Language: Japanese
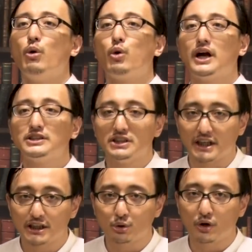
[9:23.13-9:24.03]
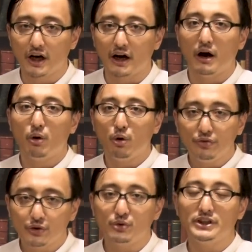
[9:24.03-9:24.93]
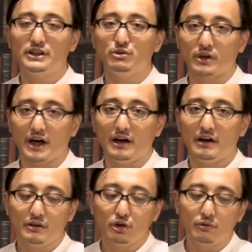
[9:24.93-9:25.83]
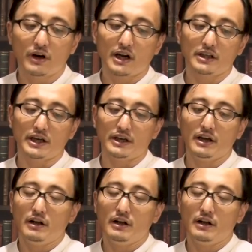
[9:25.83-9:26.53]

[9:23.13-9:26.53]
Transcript: おかしな人が本当にいるのか、それもわからない。